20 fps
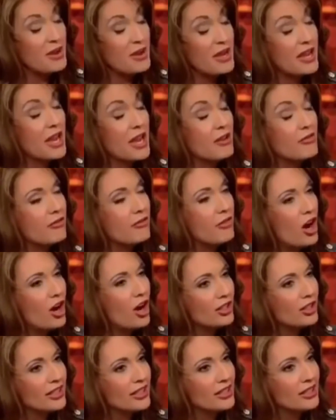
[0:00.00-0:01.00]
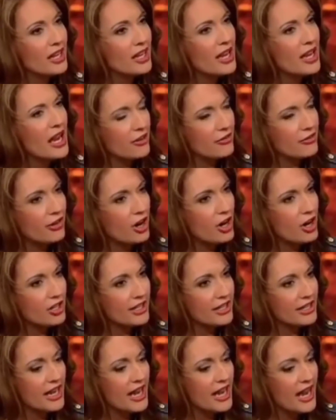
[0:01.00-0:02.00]
que celle de la lumière. Et j'ai
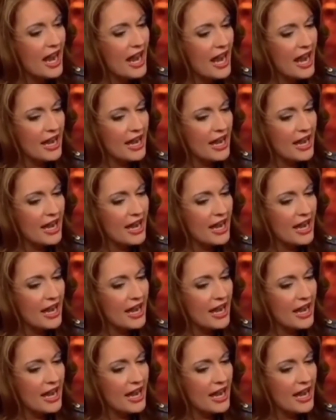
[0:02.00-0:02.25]
commencé à